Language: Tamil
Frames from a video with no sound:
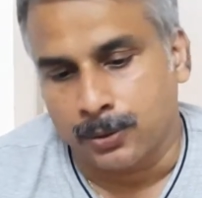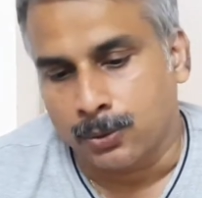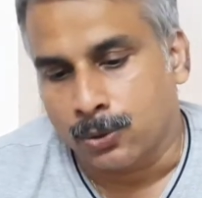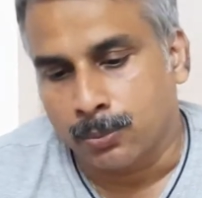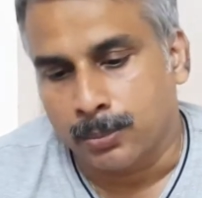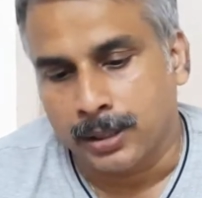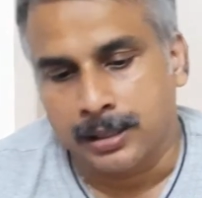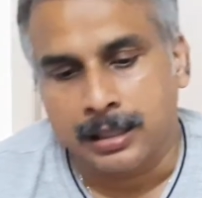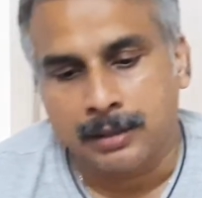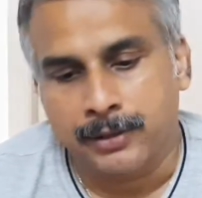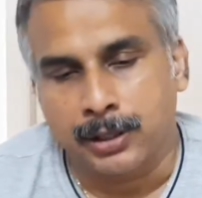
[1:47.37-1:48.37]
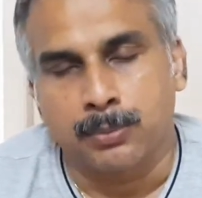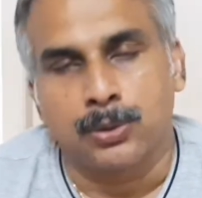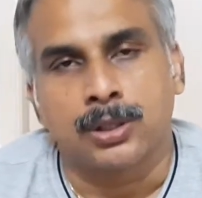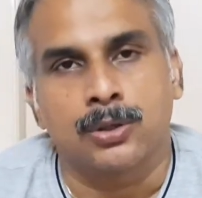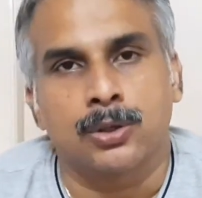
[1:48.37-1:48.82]
குக்கும்பர் இதெல்லாம்
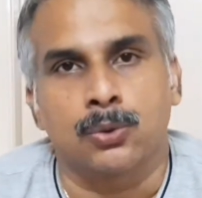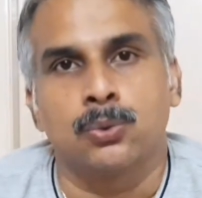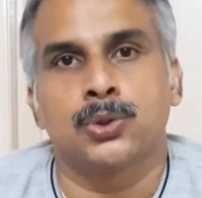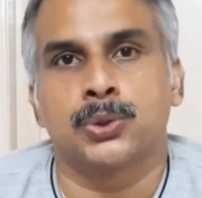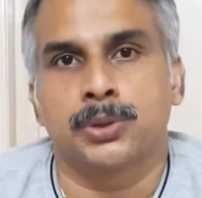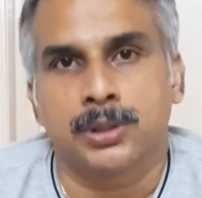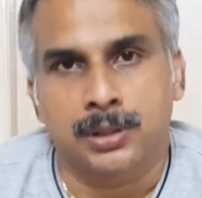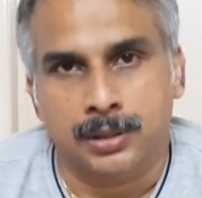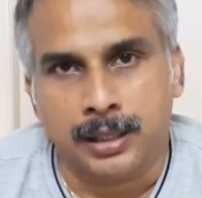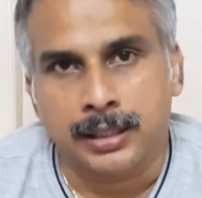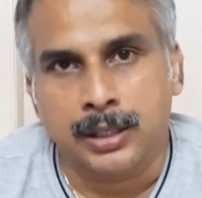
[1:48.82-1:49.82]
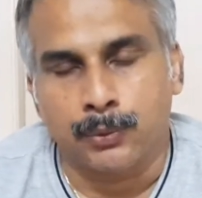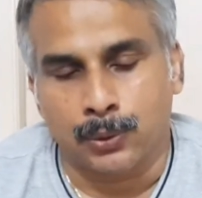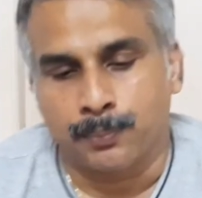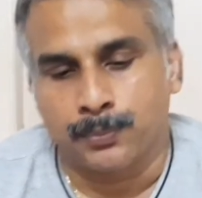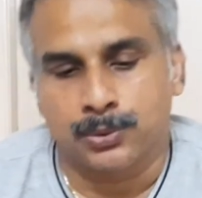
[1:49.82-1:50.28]
வைக்கும்போது அதோட ரூட்ஸ் வந்து நிறைய
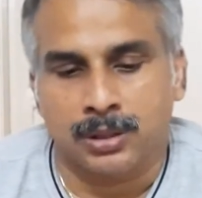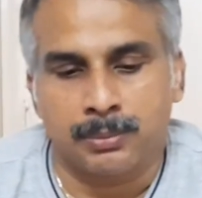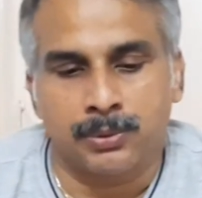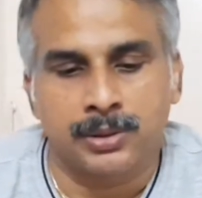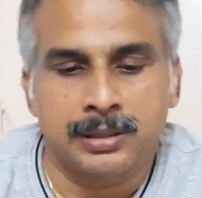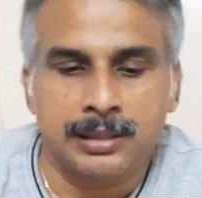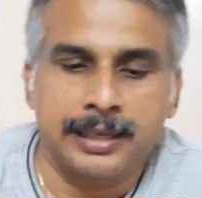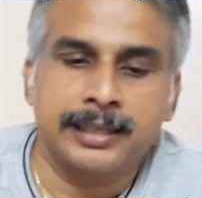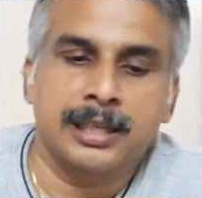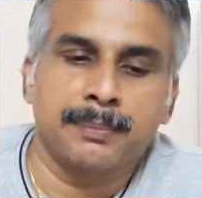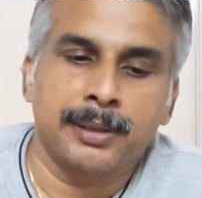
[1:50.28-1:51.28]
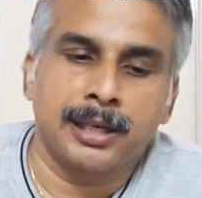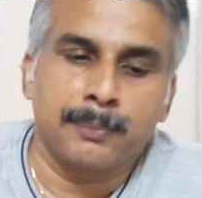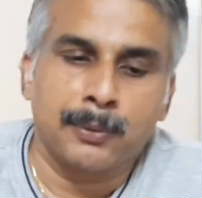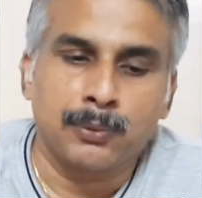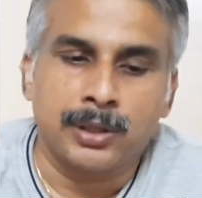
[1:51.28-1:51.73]
வரும் ஸோ நம்ம வந்து இந்த நெட் கப்பில் என்ன
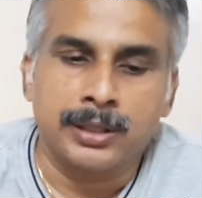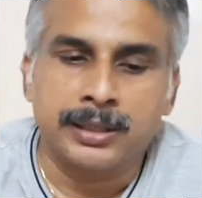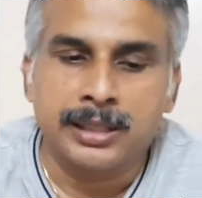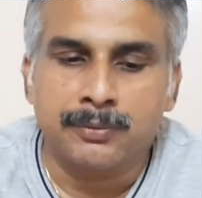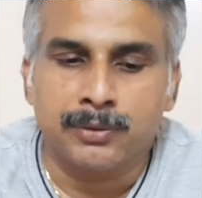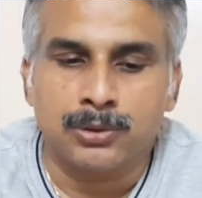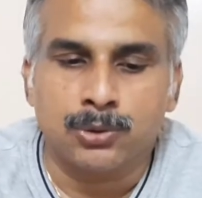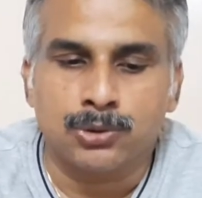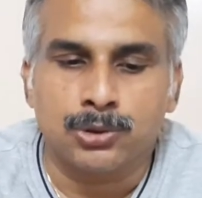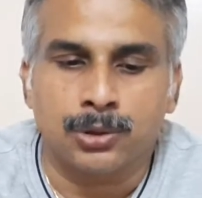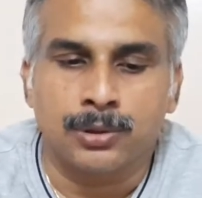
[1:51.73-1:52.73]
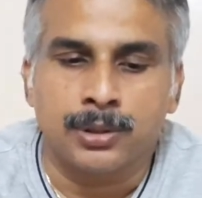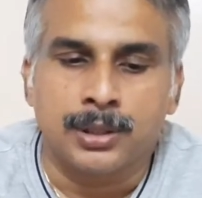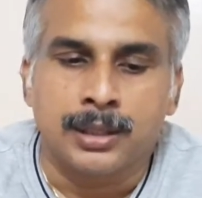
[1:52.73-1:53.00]
பண்ணுவோம்னா இங்கேயும் வந்து கொஞ்சம்